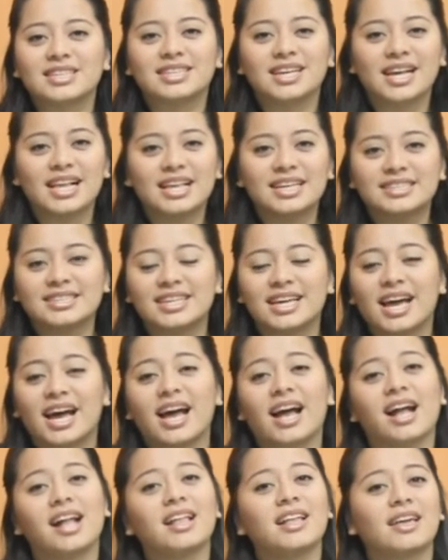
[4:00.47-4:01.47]
que hacer es
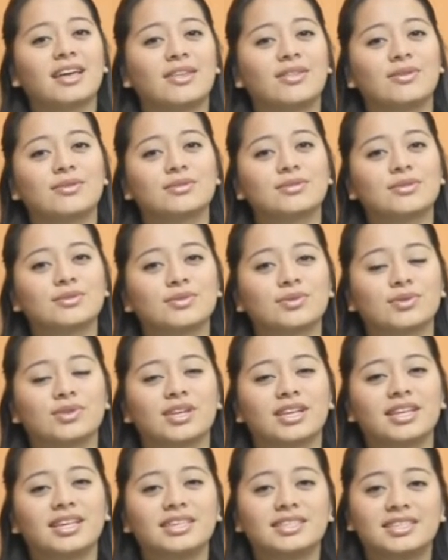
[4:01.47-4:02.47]
dejar que Dios nos
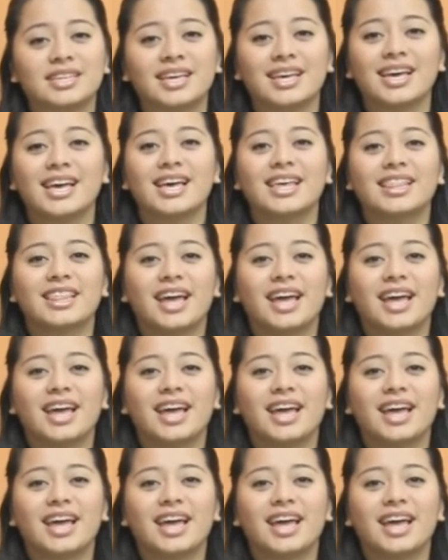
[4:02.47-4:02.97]
utilice,